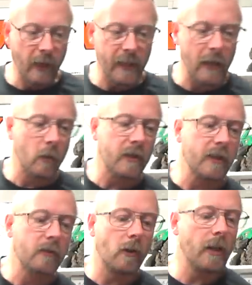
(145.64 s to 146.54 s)
La
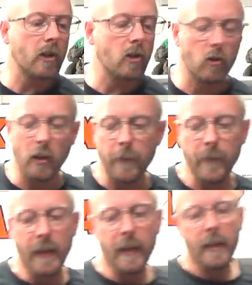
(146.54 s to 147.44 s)
carrosserie, ils n'ont rien changé,
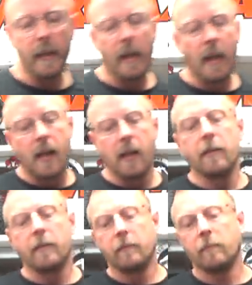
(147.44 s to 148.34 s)

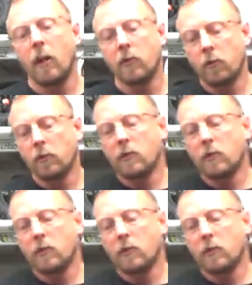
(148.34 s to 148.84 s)
parce que